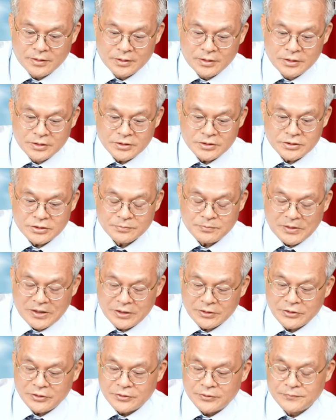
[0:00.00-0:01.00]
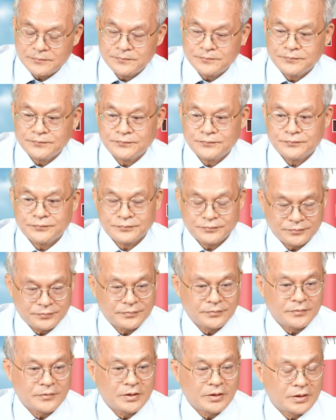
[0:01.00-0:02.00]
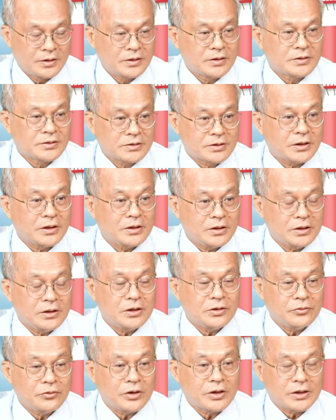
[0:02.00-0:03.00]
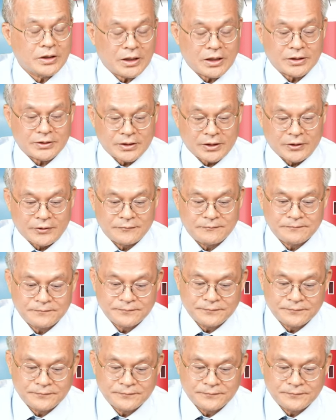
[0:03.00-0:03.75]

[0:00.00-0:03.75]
二四八六，这个一定会大跌，